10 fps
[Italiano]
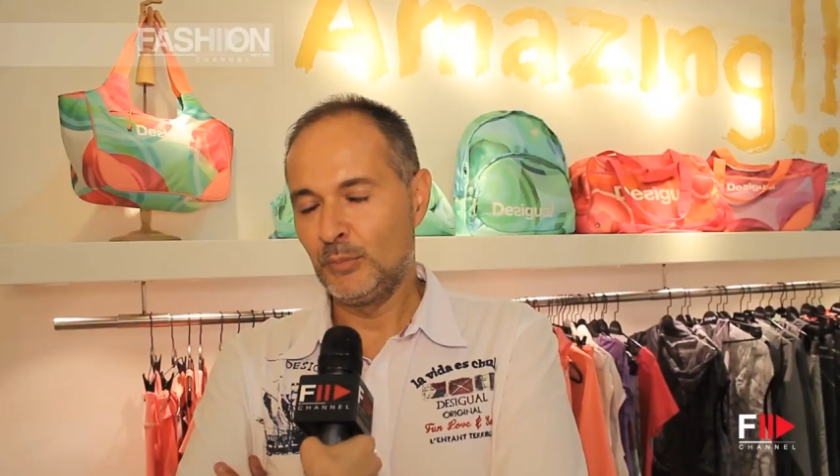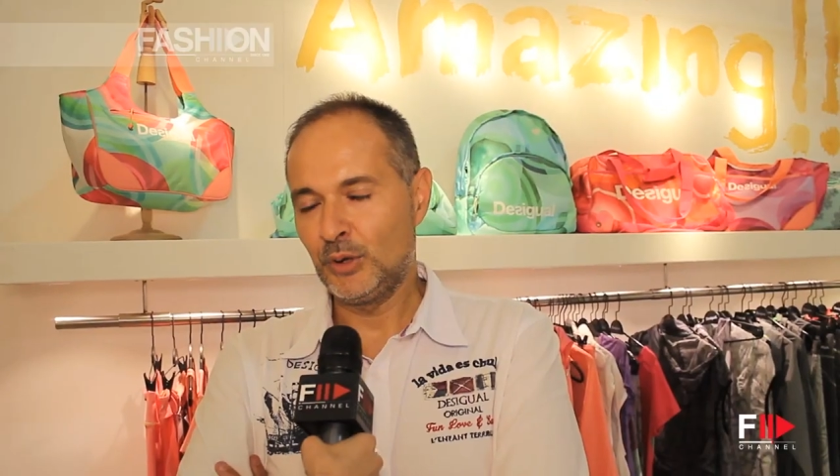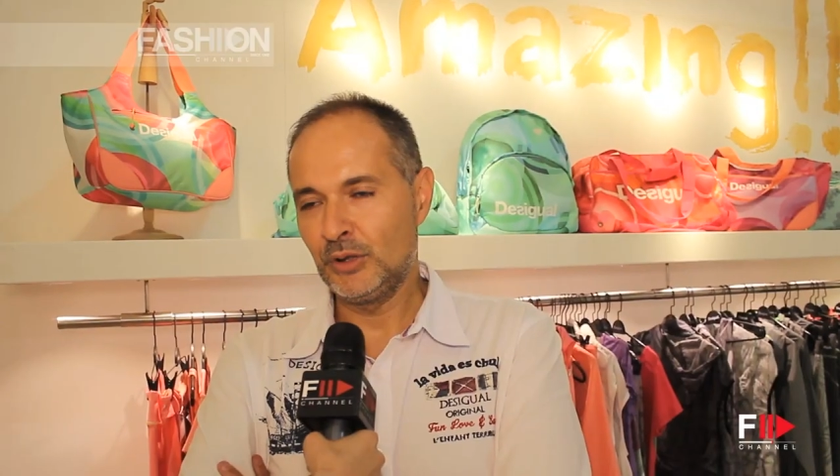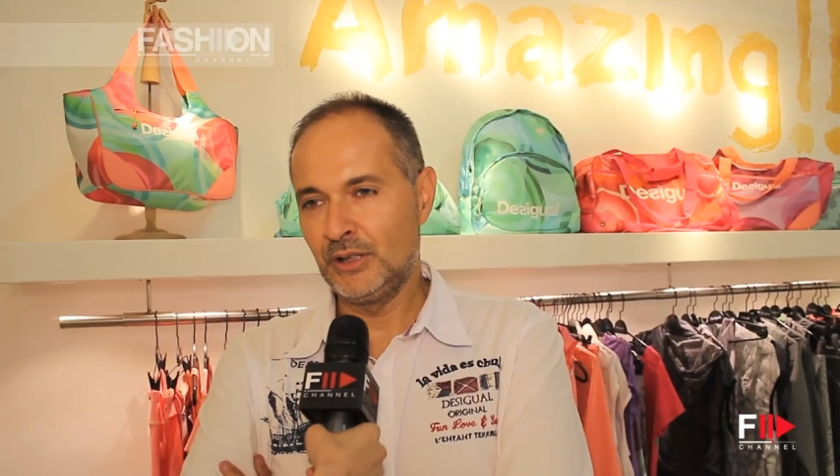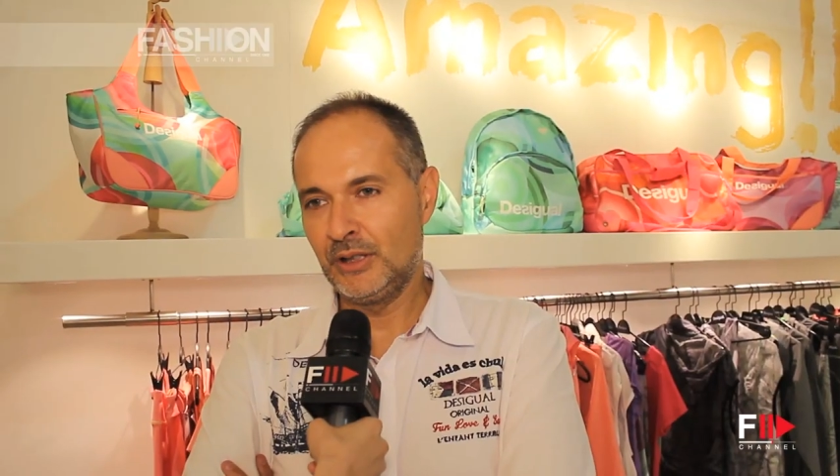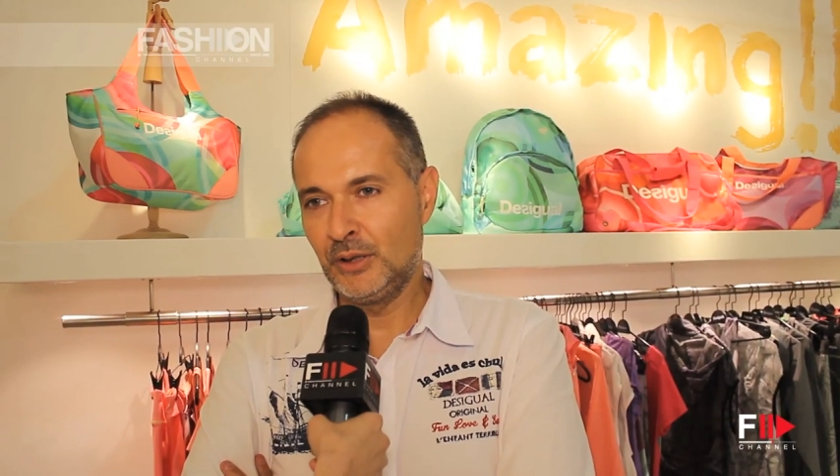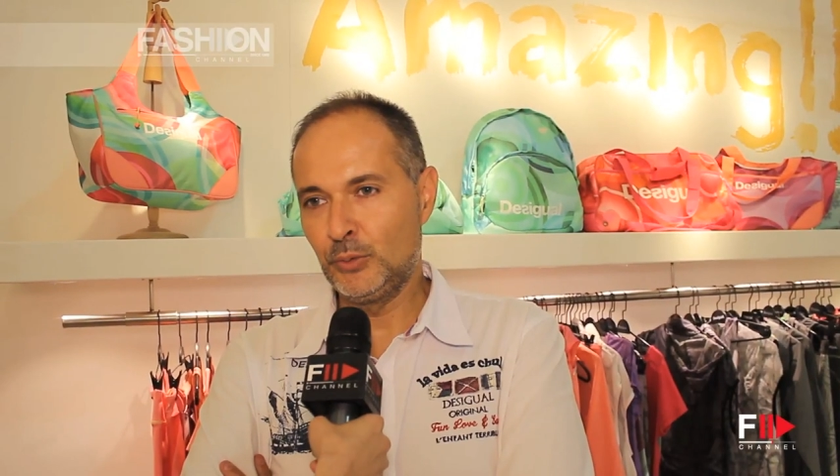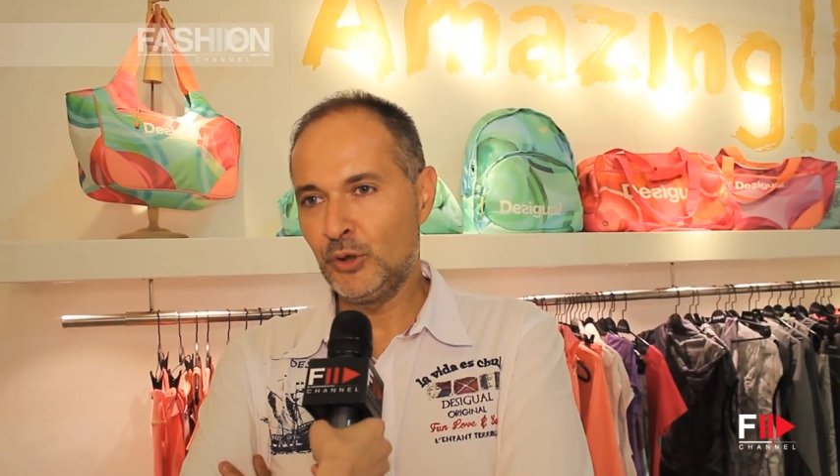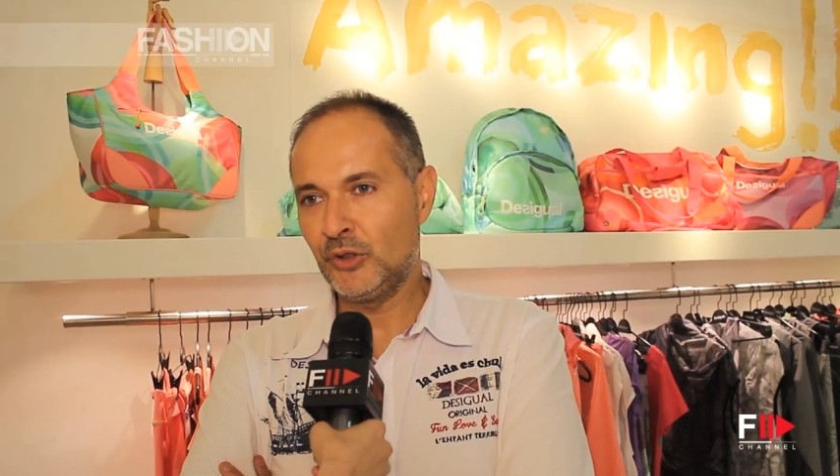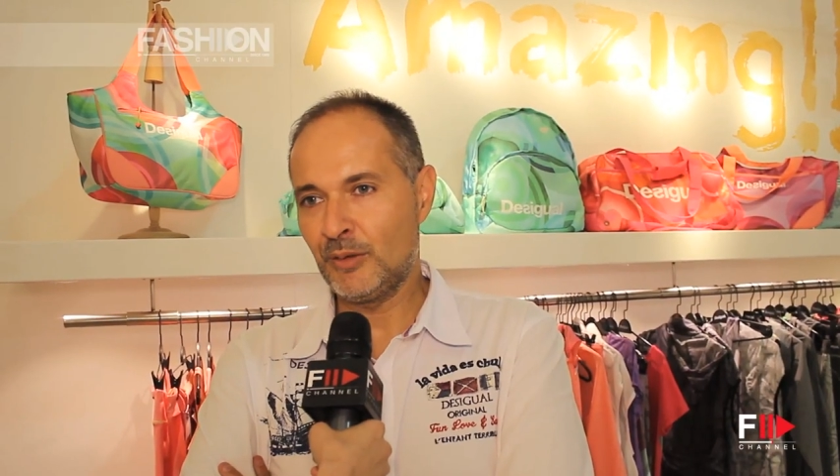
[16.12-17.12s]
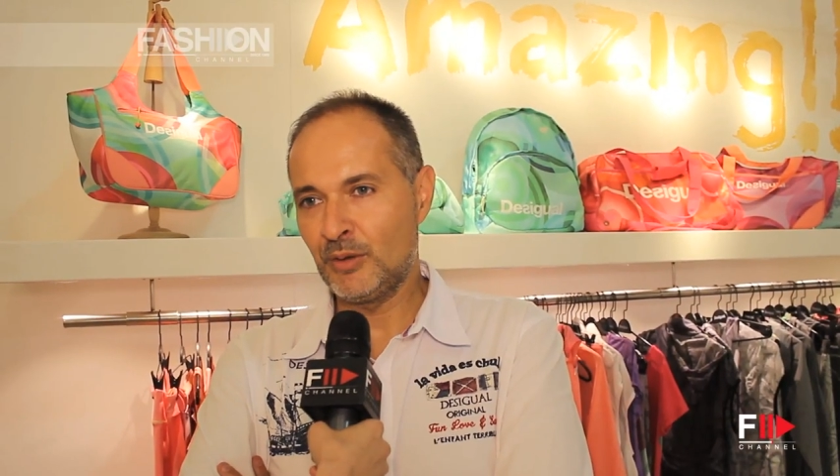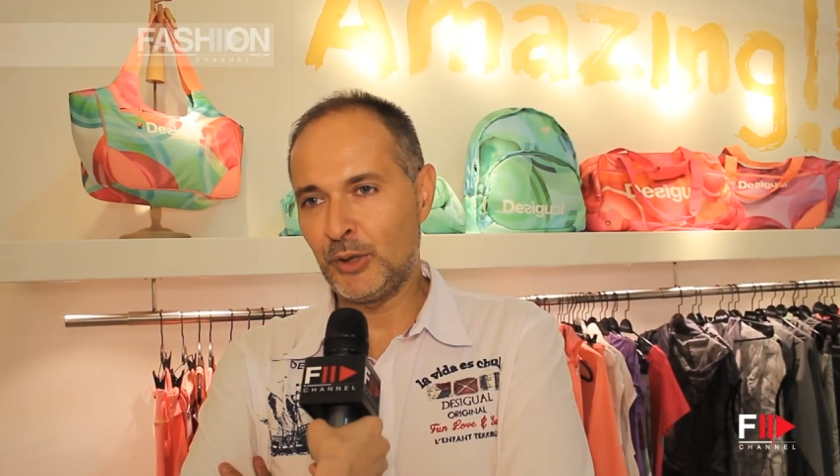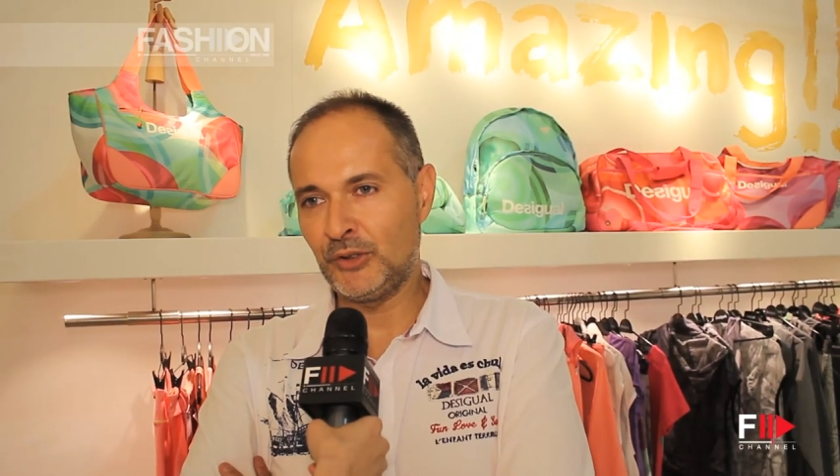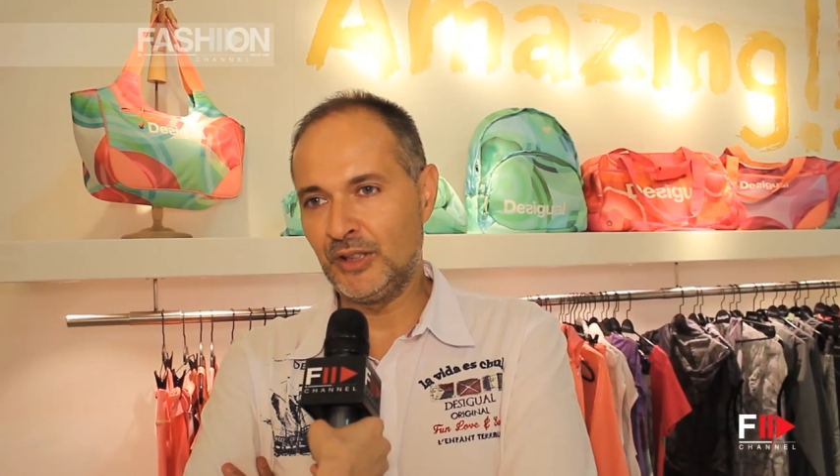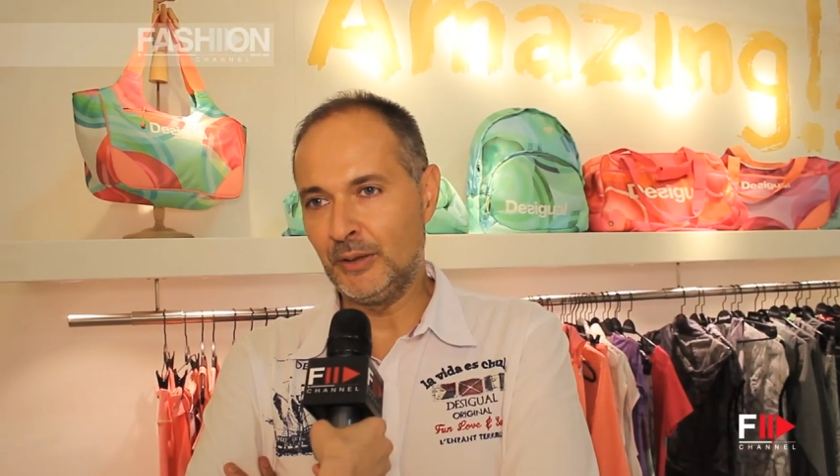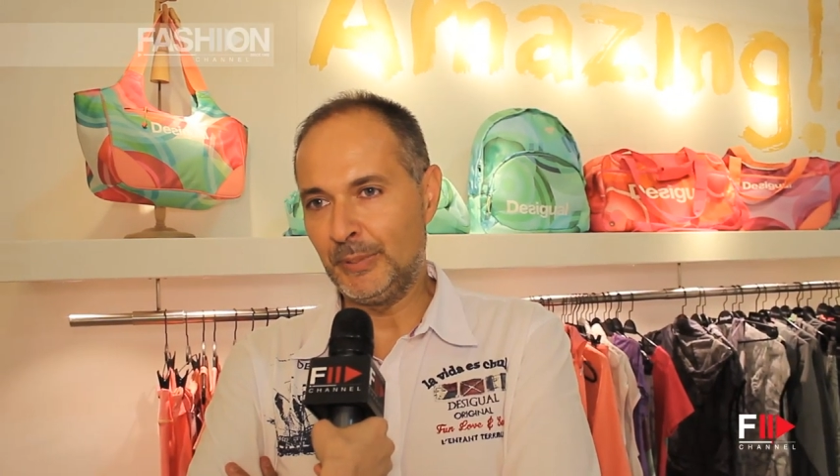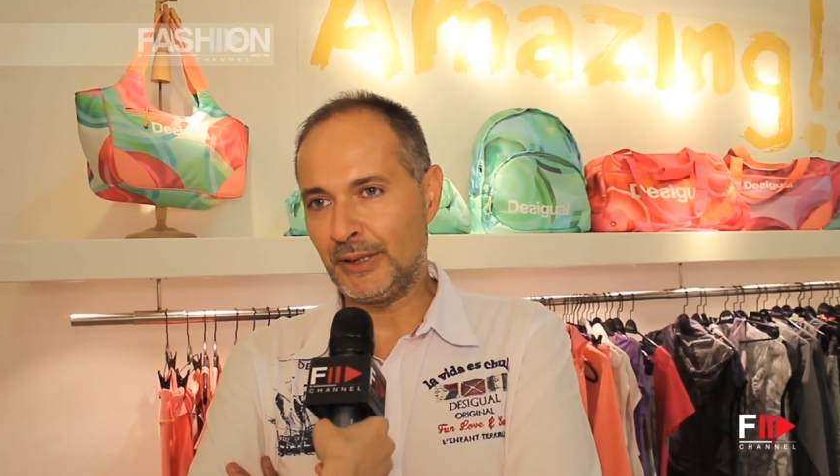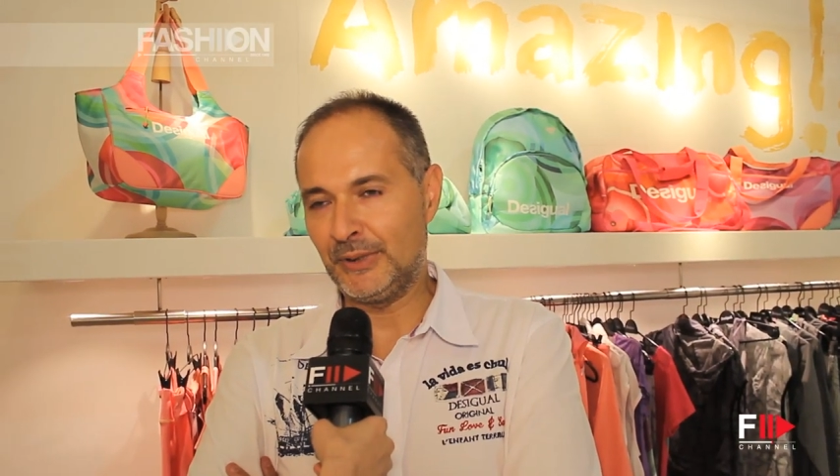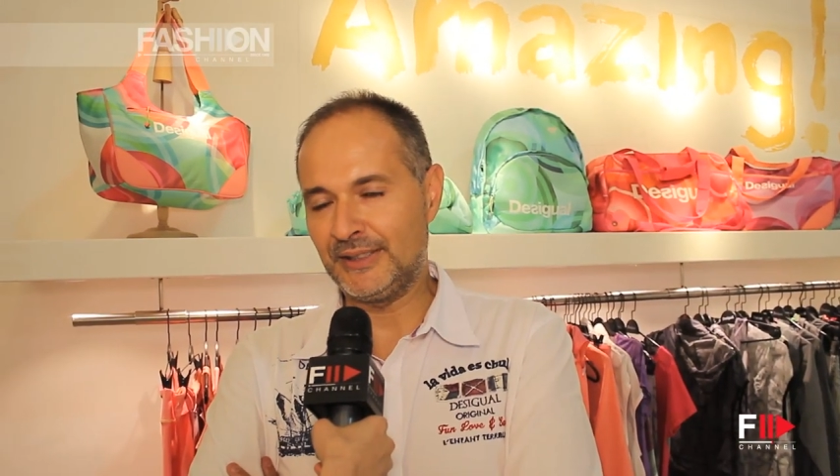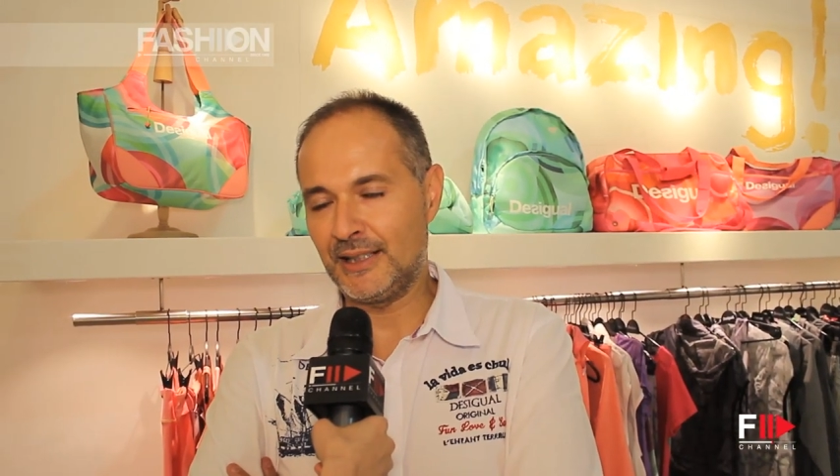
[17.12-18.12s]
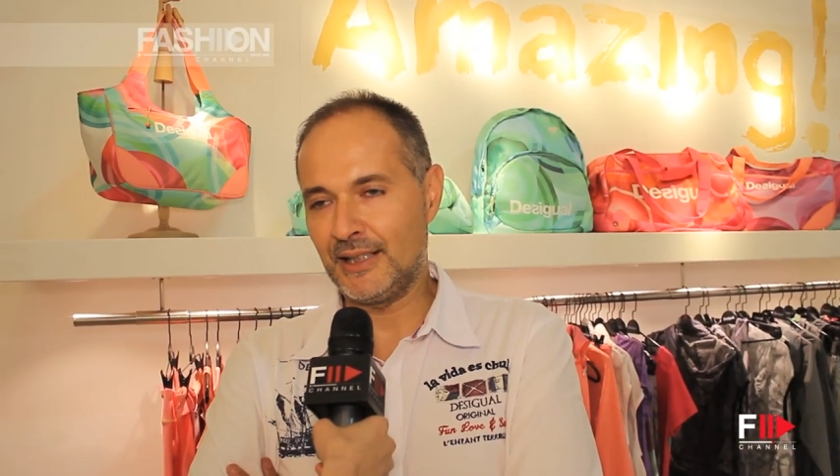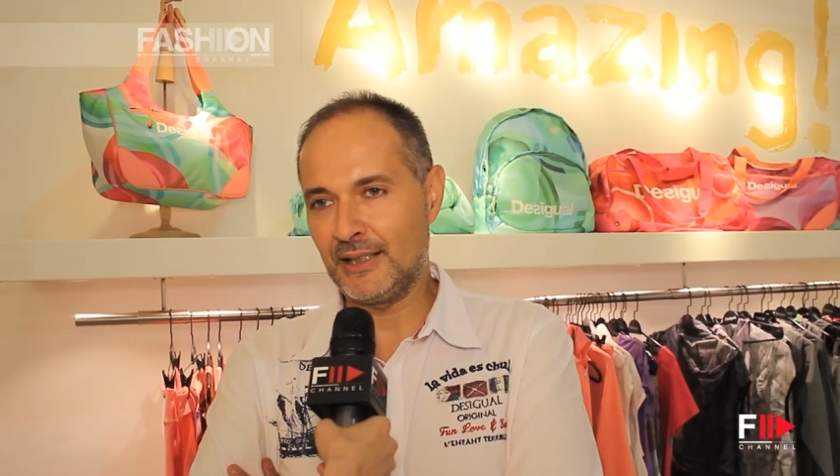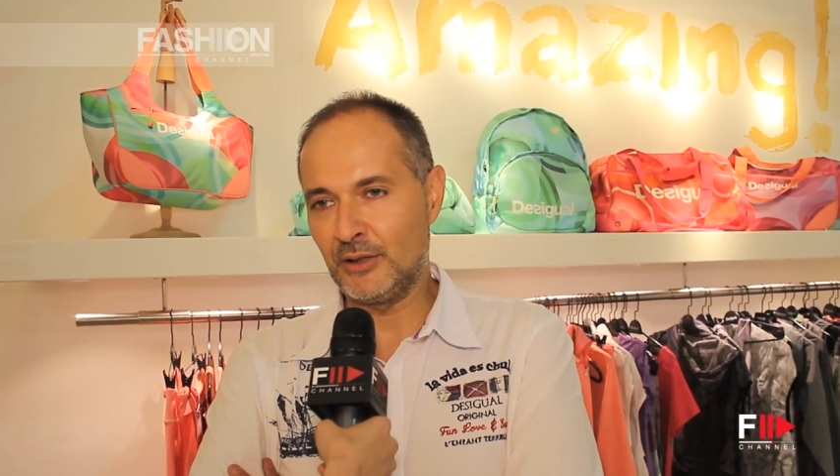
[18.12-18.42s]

mod in cui ci siamo mossi per questa